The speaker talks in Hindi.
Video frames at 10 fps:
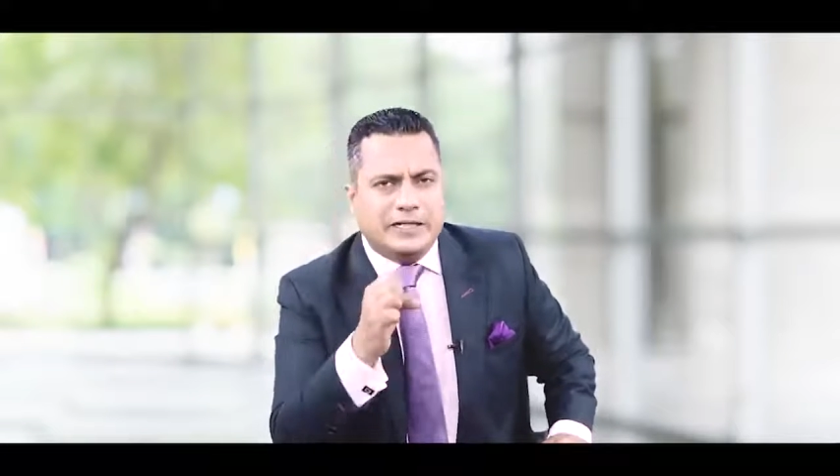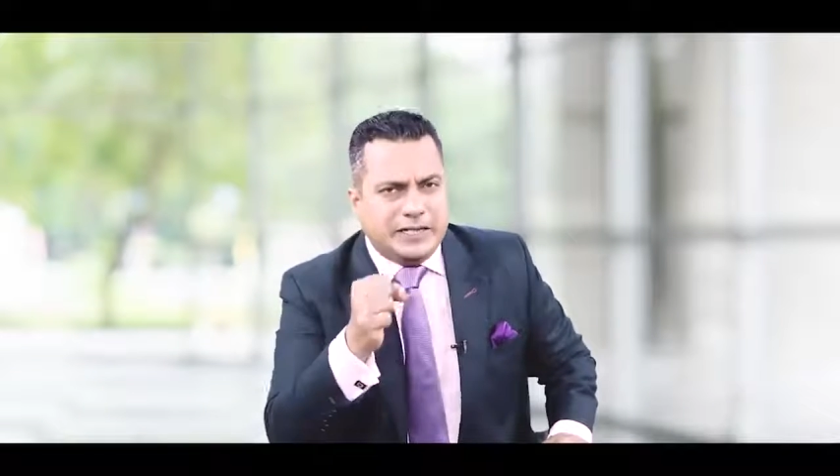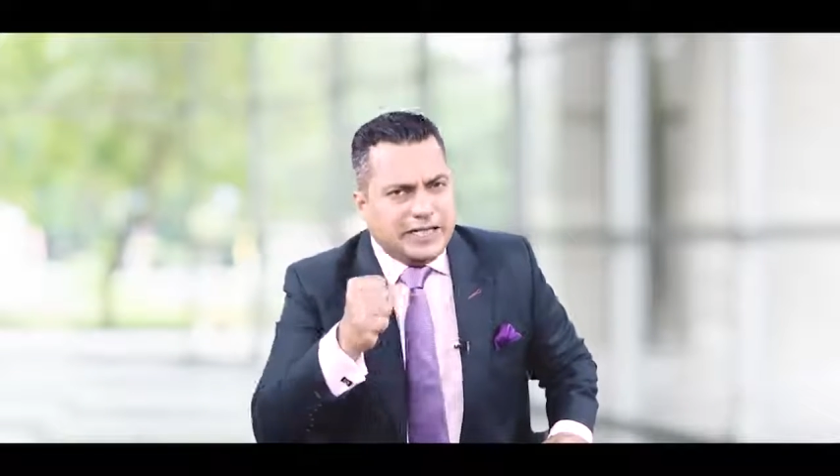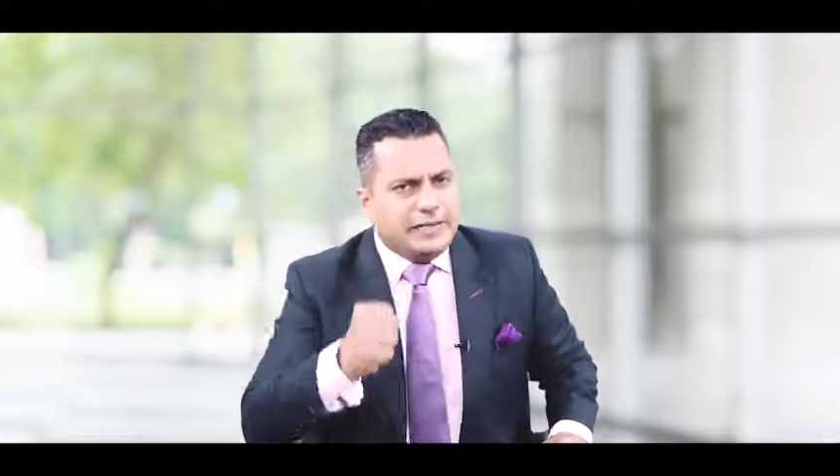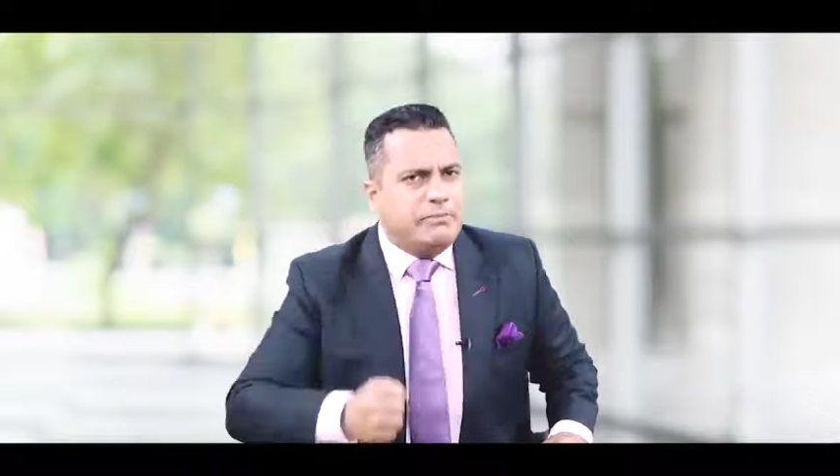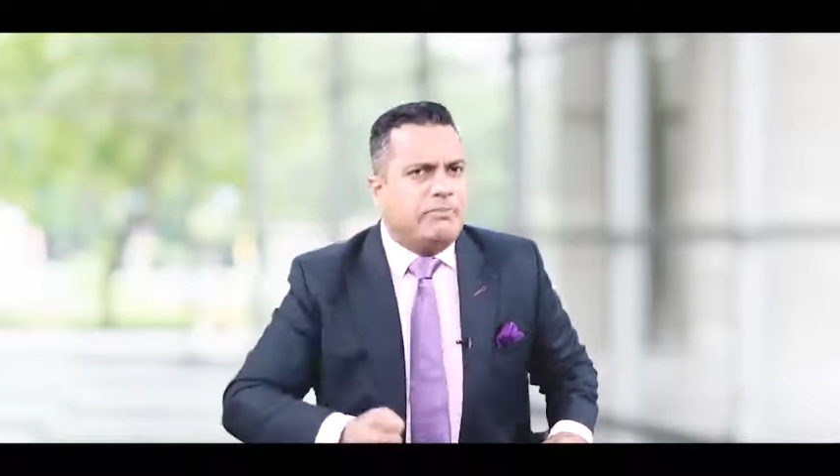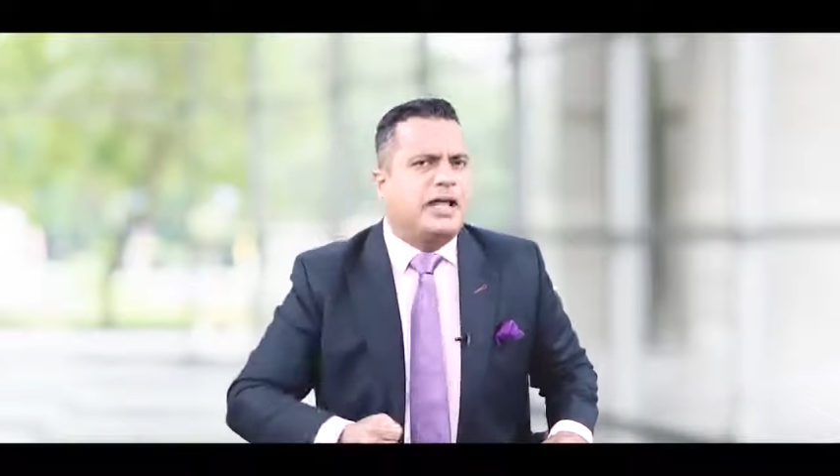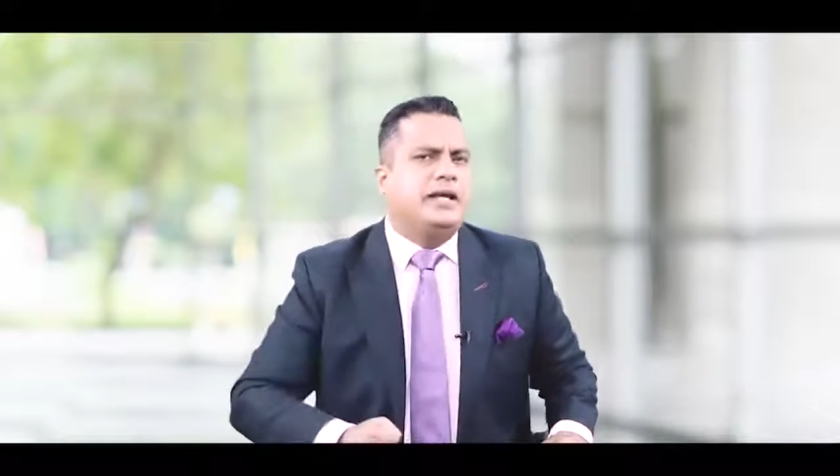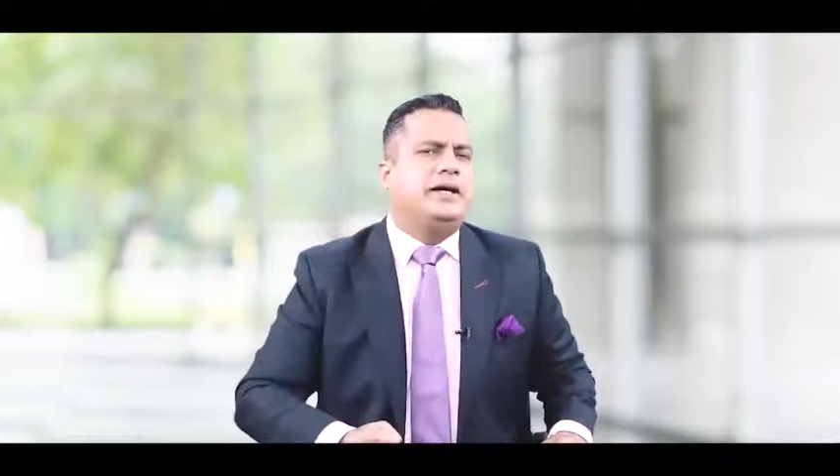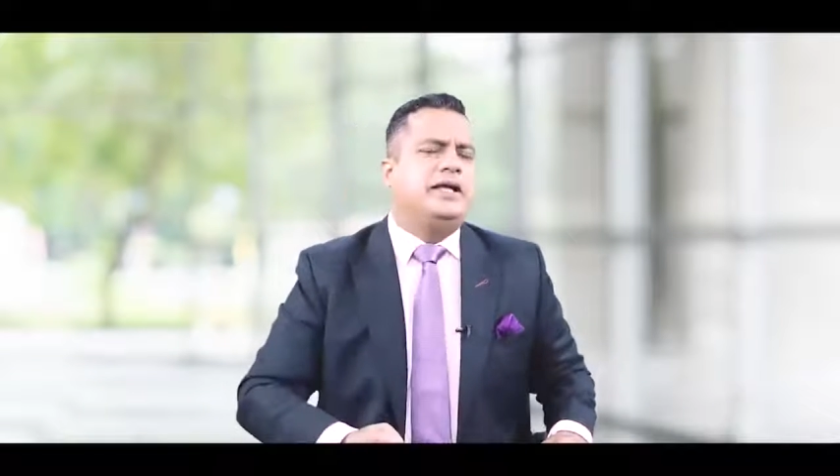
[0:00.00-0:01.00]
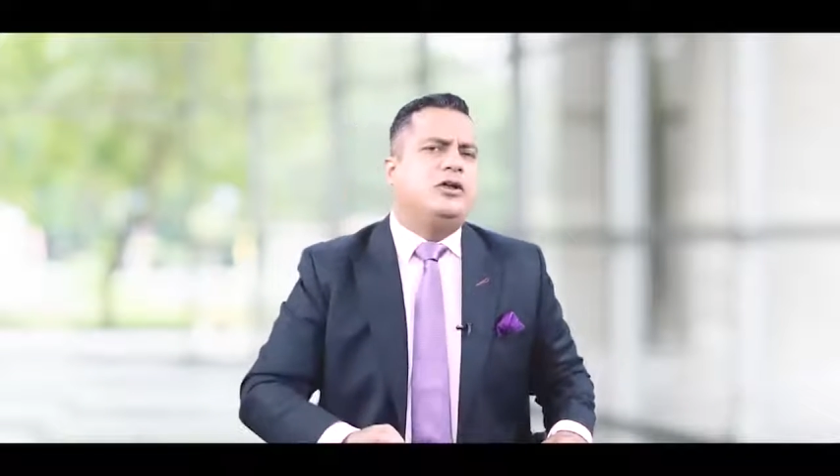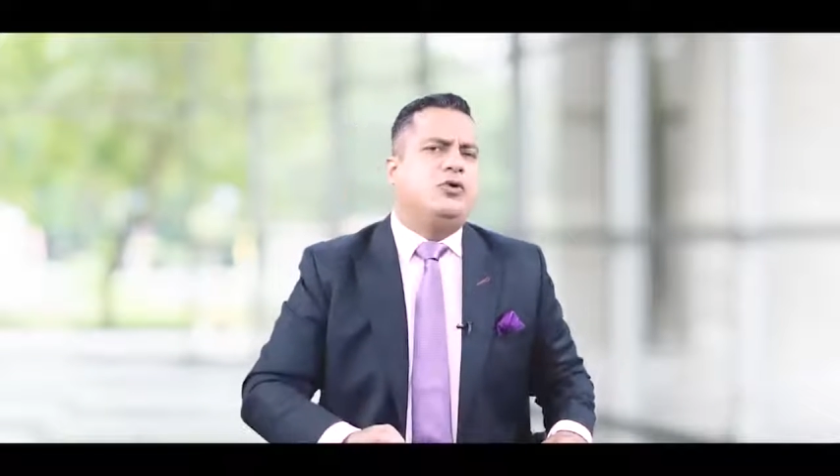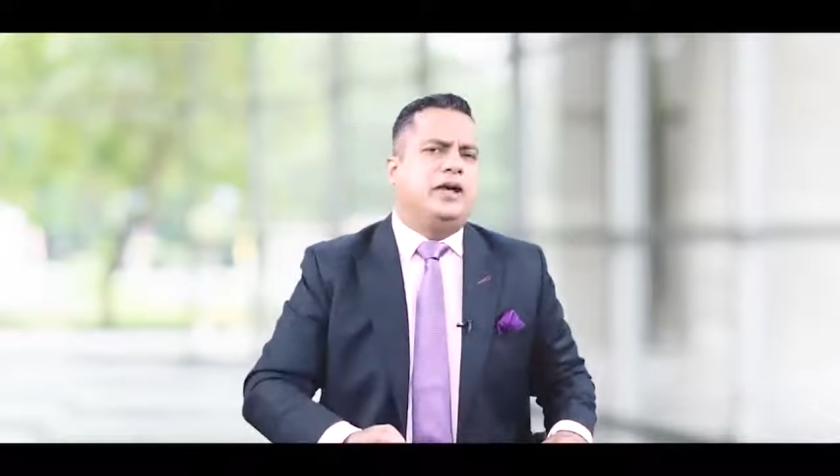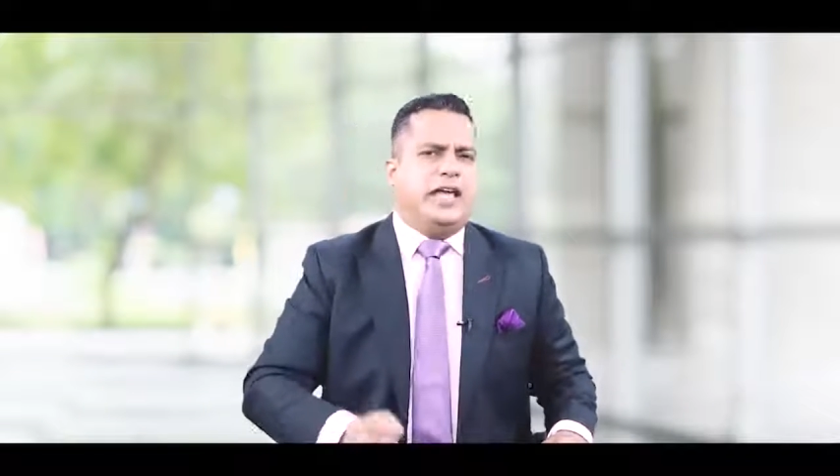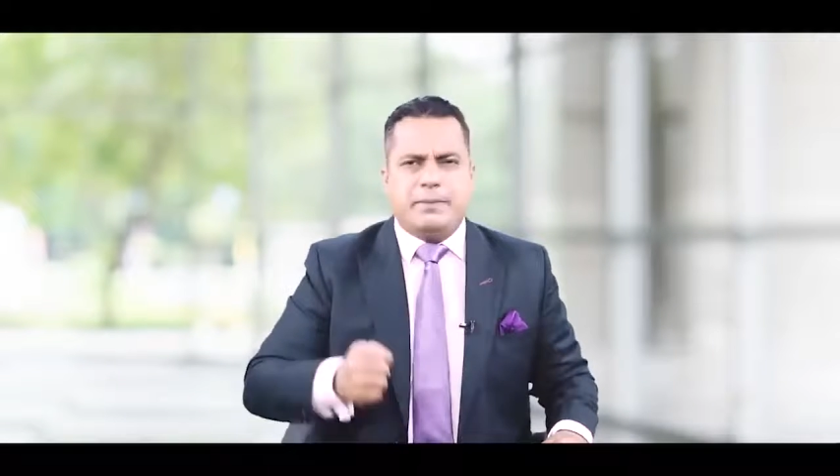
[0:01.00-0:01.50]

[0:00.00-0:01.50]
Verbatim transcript: ज़िंदगी में बड़े निर्णय लो